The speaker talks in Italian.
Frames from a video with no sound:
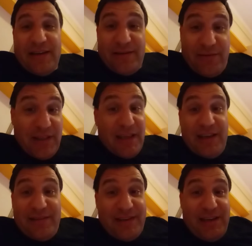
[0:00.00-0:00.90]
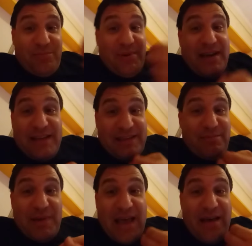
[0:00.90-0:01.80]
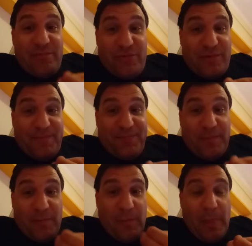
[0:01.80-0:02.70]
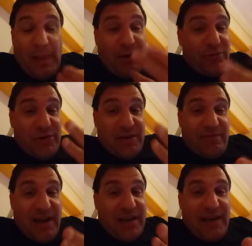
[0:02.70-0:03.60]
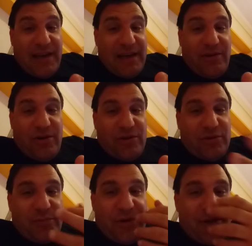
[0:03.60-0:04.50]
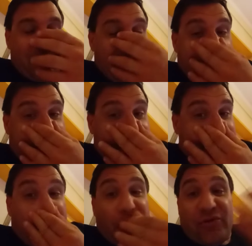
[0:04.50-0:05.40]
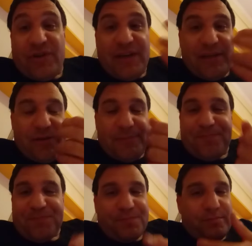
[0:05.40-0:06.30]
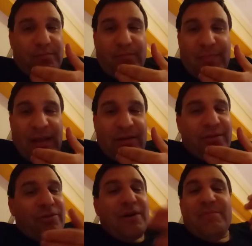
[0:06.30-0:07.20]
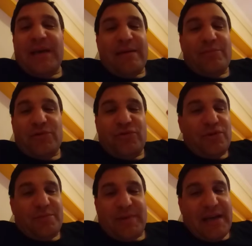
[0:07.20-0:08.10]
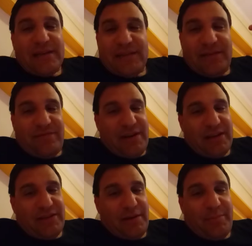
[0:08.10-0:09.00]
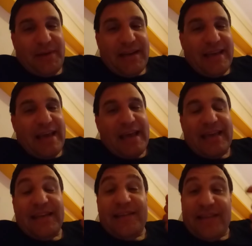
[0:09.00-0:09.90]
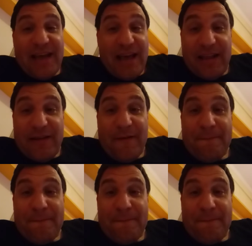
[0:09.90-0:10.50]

quindi che speranza abbiamo lo dicevo anche a Cosmo Morissan che l'ho scritto non abbiamo nessuna speranza di farcela perché in Italia